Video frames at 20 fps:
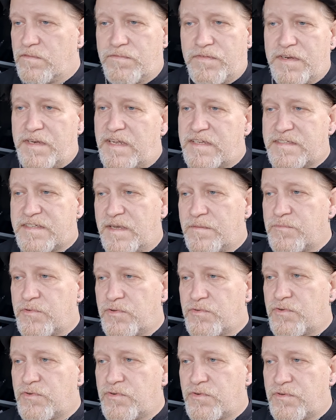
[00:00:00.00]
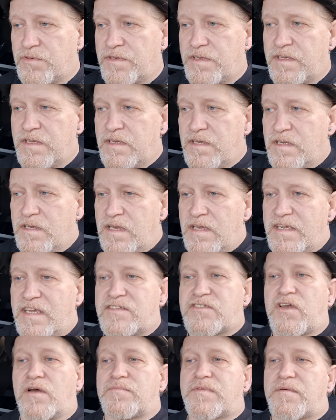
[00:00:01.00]
Finanzamt und und und.
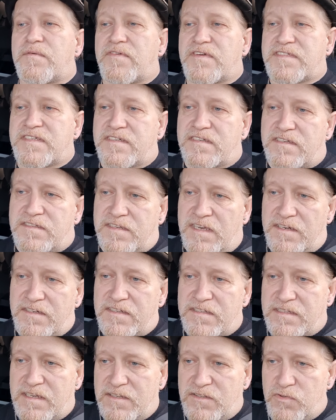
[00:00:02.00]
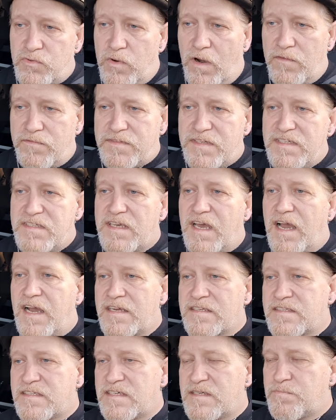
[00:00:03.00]
Jetzt kommt aber was Interessantes dazu. Auf diese
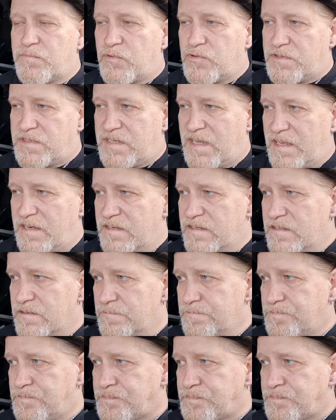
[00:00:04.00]
80 Prozent